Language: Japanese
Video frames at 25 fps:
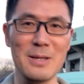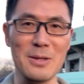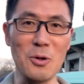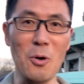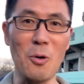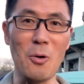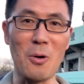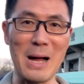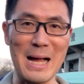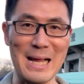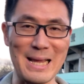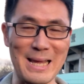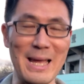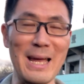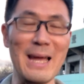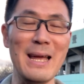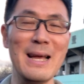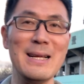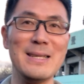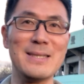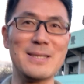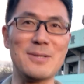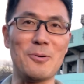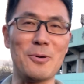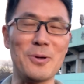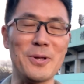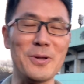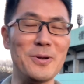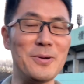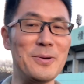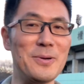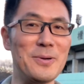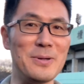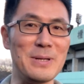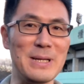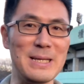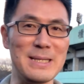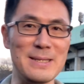脳がね、そういう
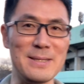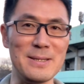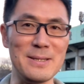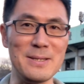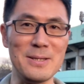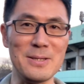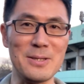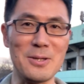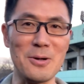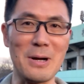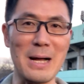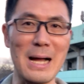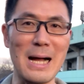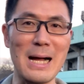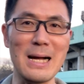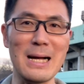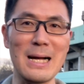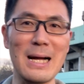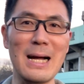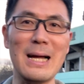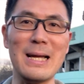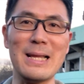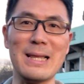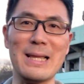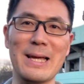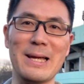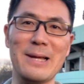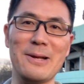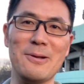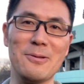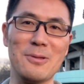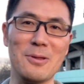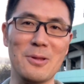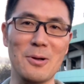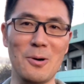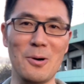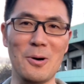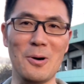ふうにずっと考えてい
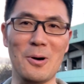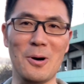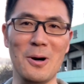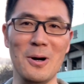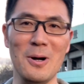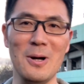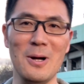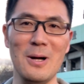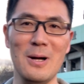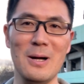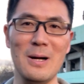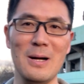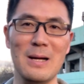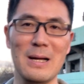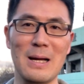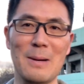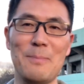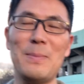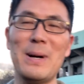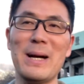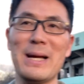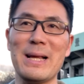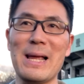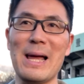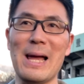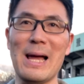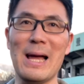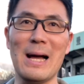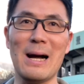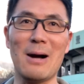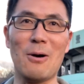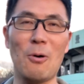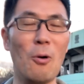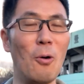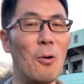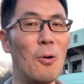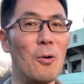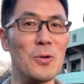ると、やっぱりね、
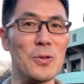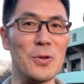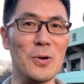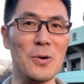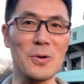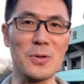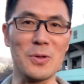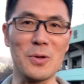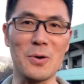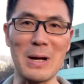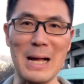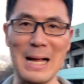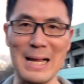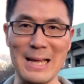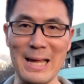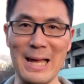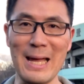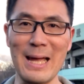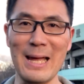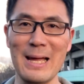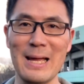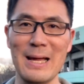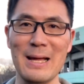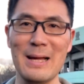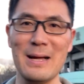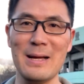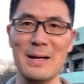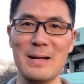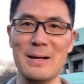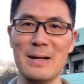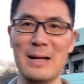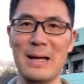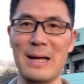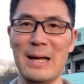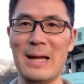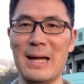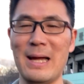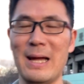行動とかね、
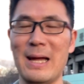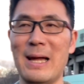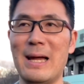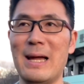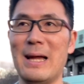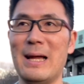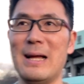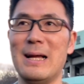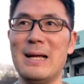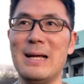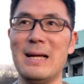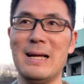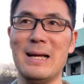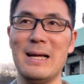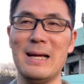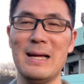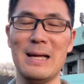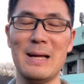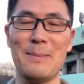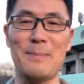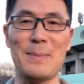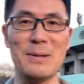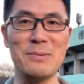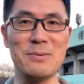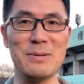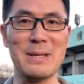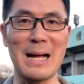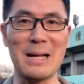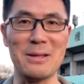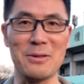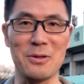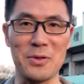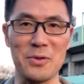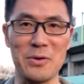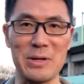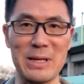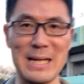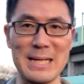えー、やっぱ普
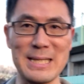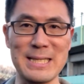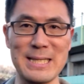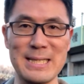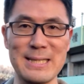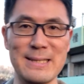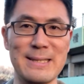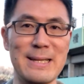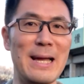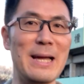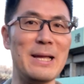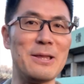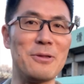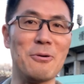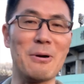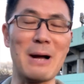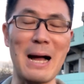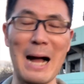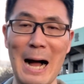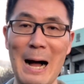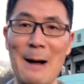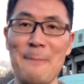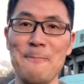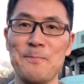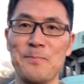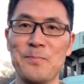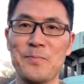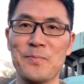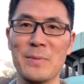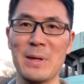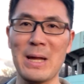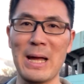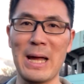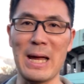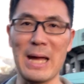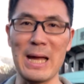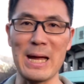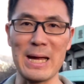段のそういった姿勢とか、
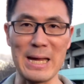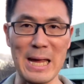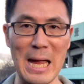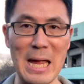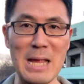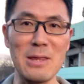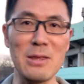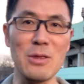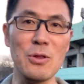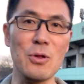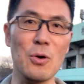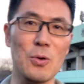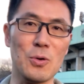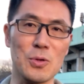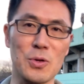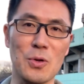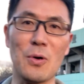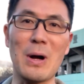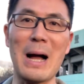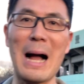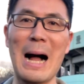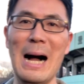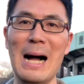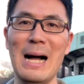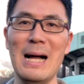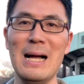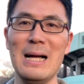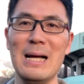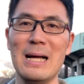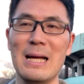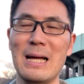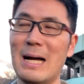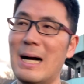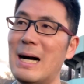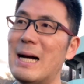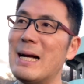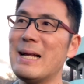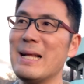えー、言動とか、
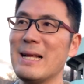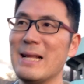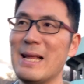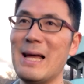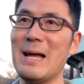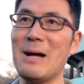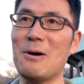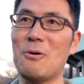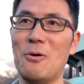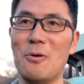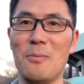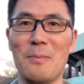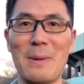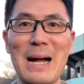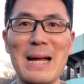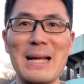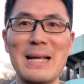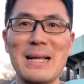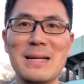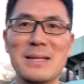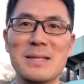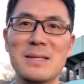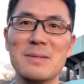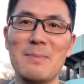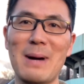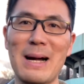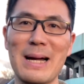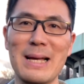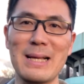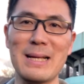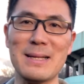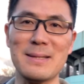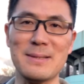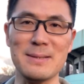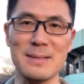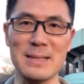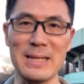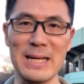やはりね、こう
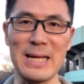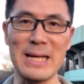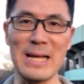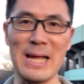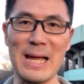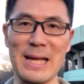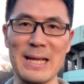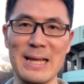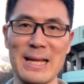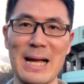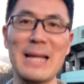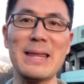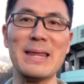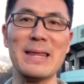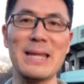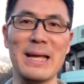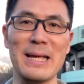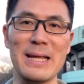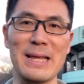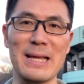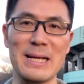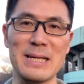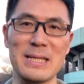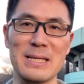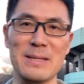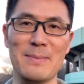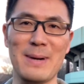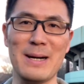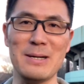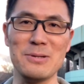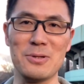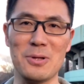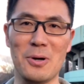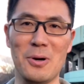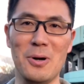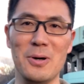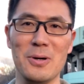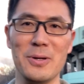マイナスマイナスに、ね、なっていってし
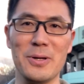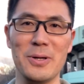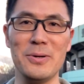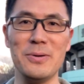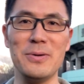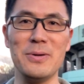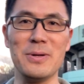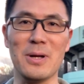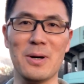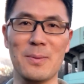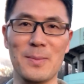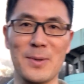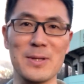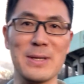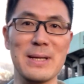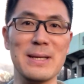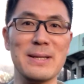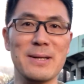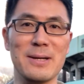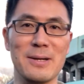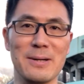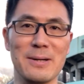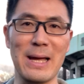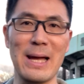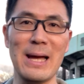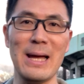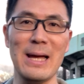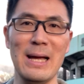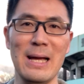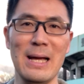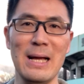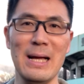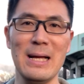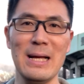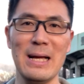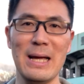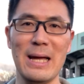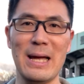まうというふうに思うんでね。
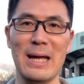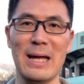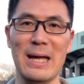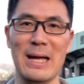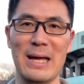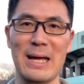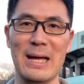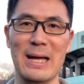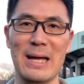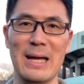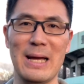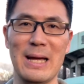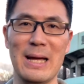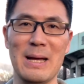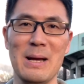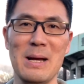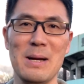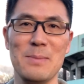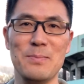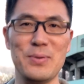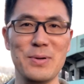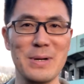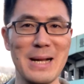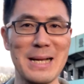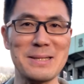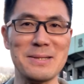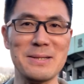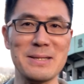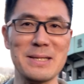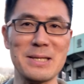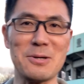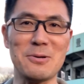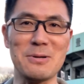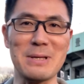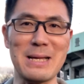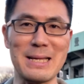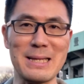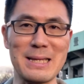えー、プラス思
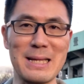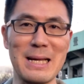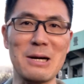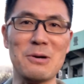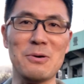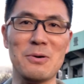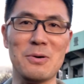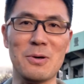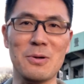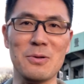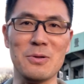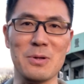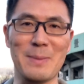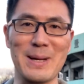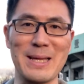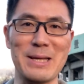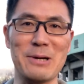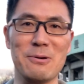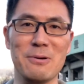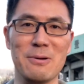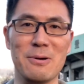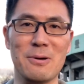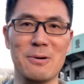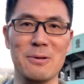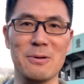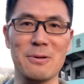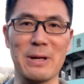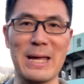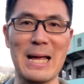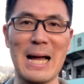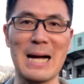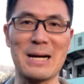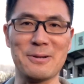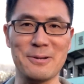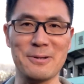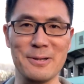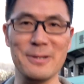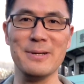考だったら、今度またこの
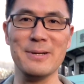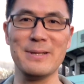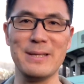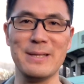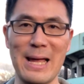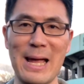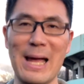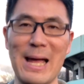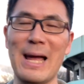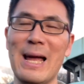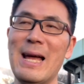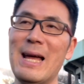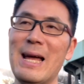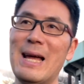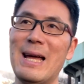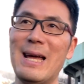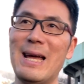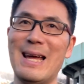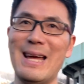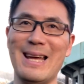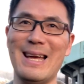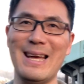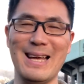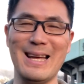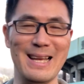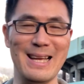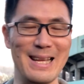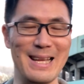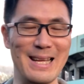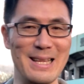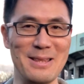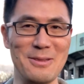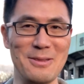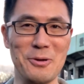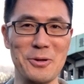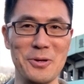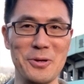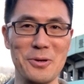逆で、
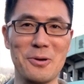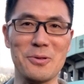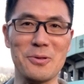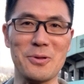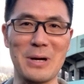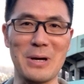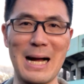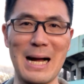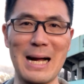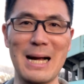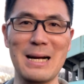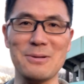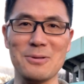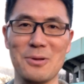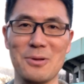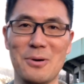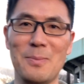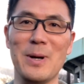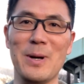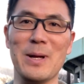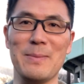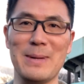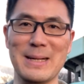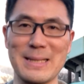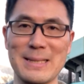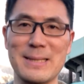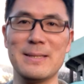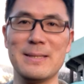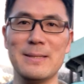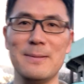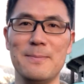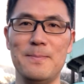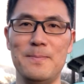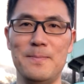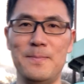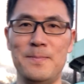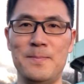えー、ということがあると思います。